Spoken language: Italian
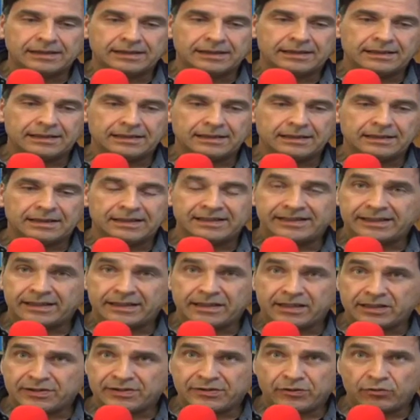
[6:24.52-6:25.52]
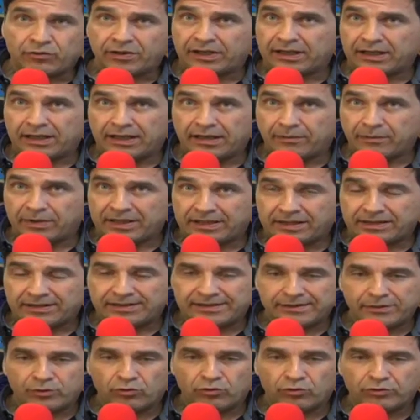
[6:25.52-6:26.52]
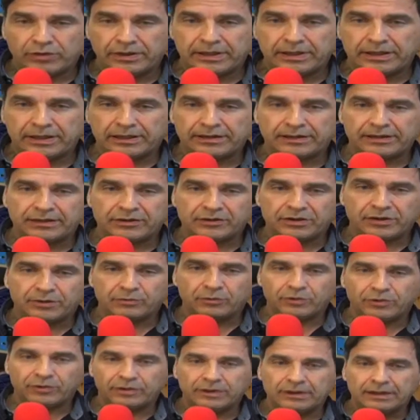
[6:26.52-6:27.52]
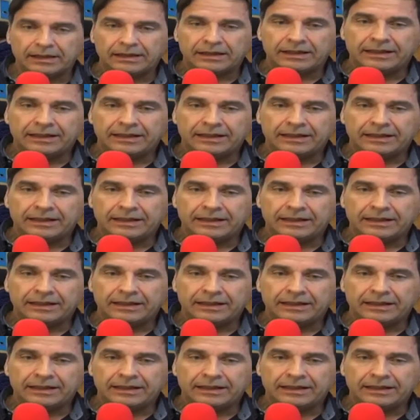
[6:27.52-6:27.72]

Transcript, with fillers: eh, l'assegnazione delle abitazioni, diciamo,